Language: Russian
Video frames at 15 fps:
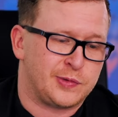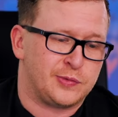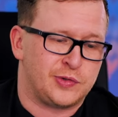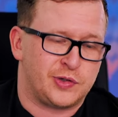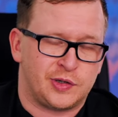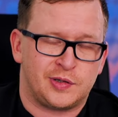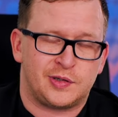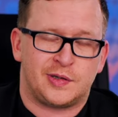в
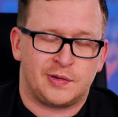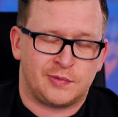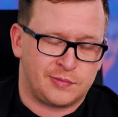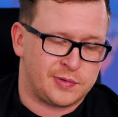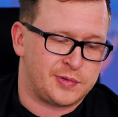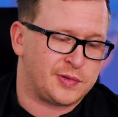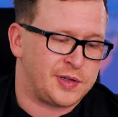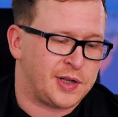случае, если
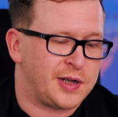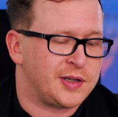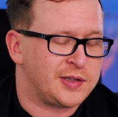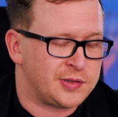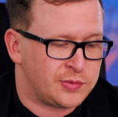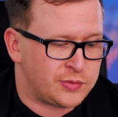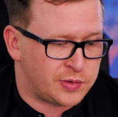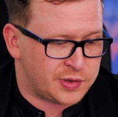вот такая
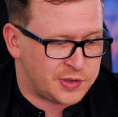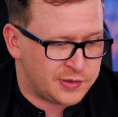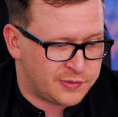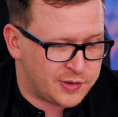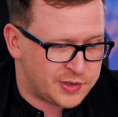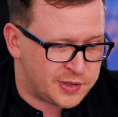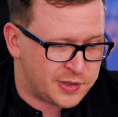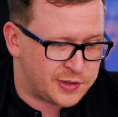ситуация
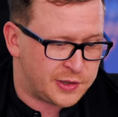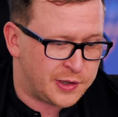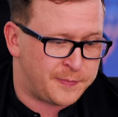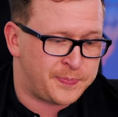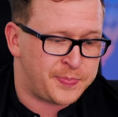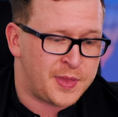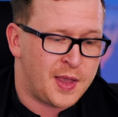возникла.